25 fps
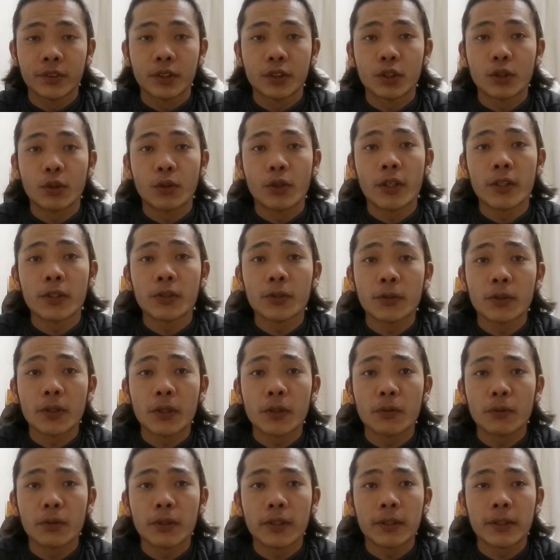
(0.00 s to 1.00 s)
So guys,
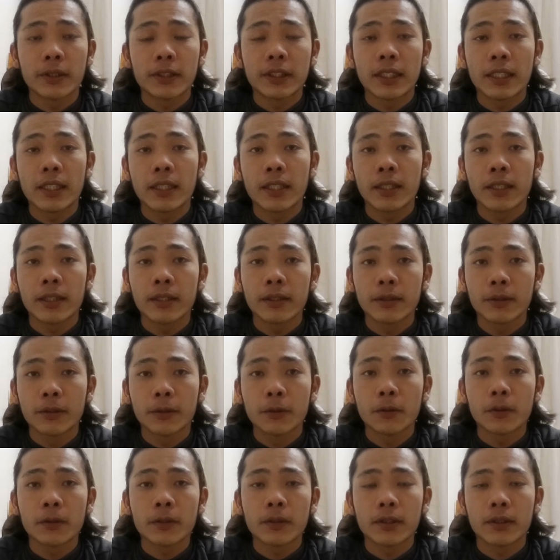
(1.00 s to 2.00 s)
una-una sa lahat
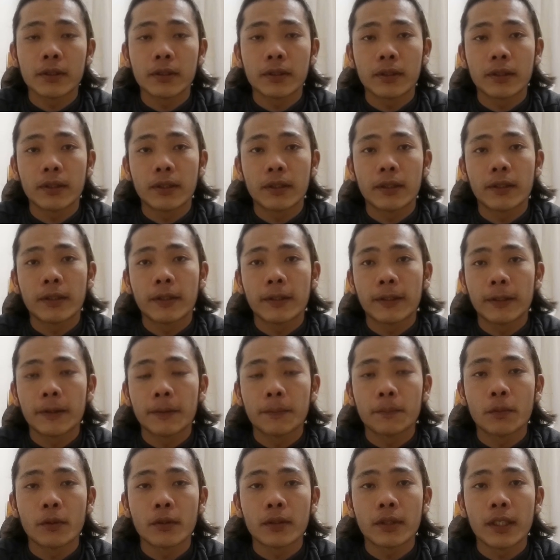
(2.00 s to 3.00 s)
no,
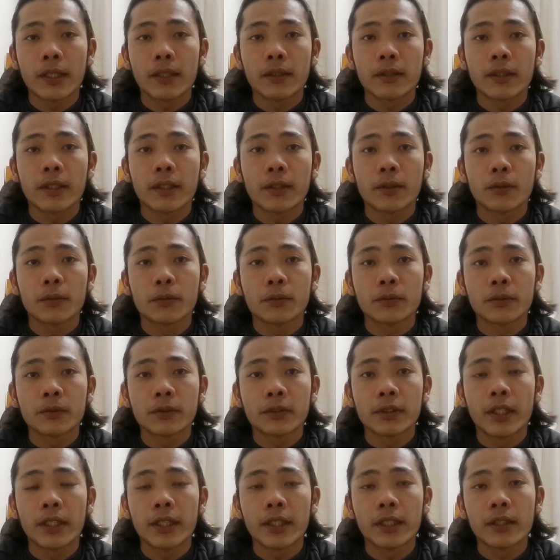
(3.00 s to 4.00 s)
importante yung
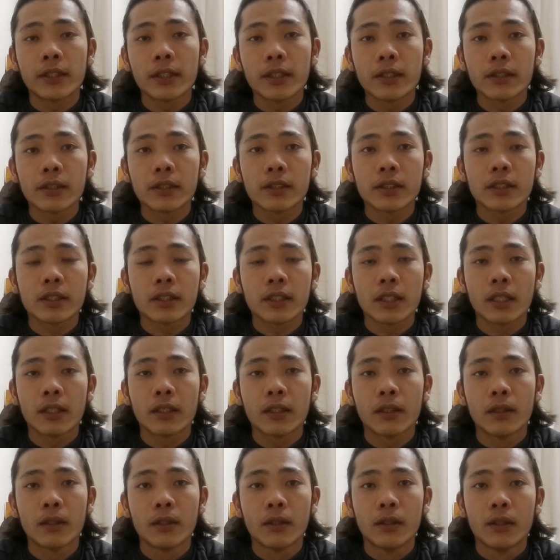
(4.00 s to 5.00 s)
greetings
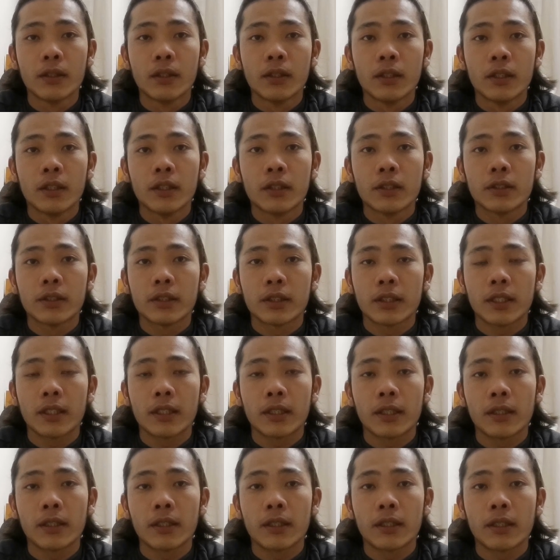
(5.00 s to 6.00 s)
sa
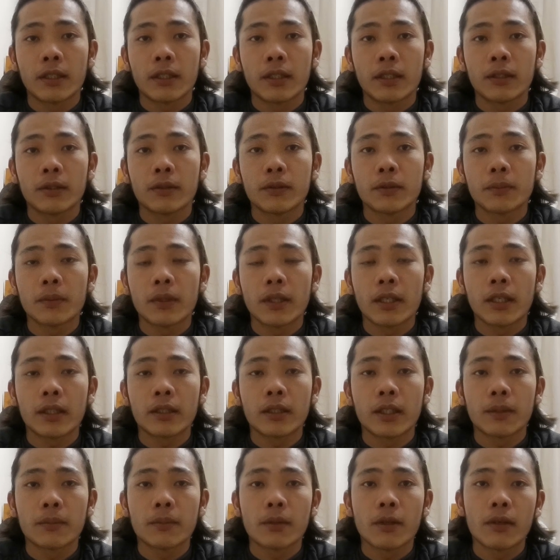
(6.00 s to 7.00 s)
ano mga
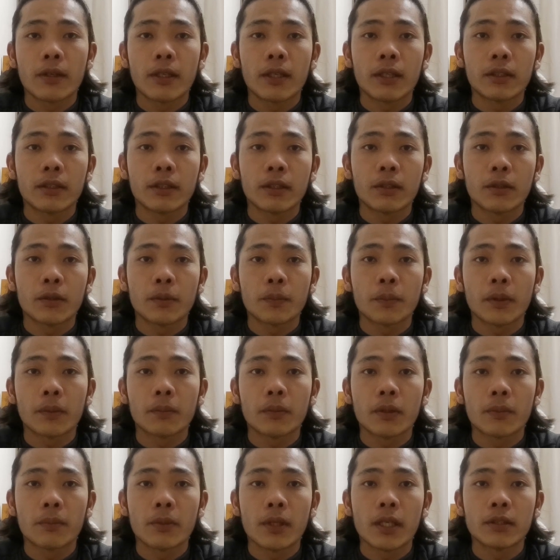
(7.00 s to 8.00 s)
katrabaho natin no
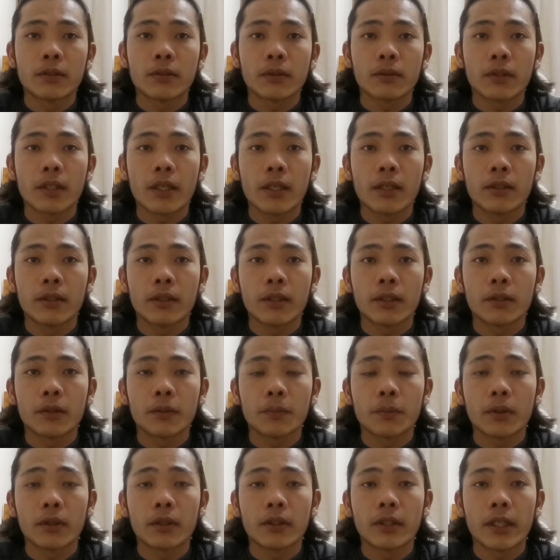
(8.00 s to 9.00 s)
pagpapasok tayo ng ano
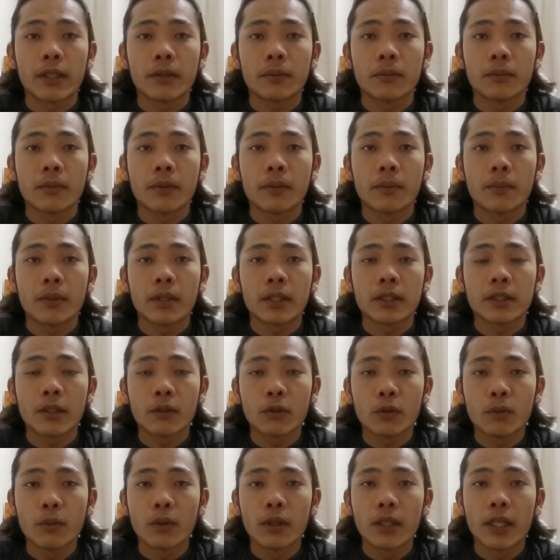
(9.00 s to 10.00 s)
pag kahit
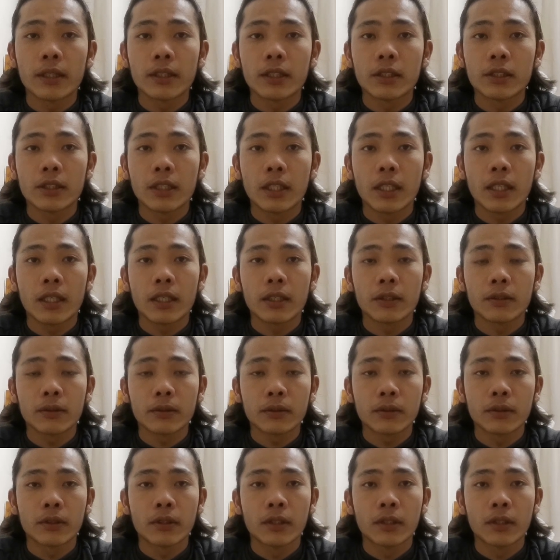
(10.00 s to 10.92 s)
masalubong natin sila no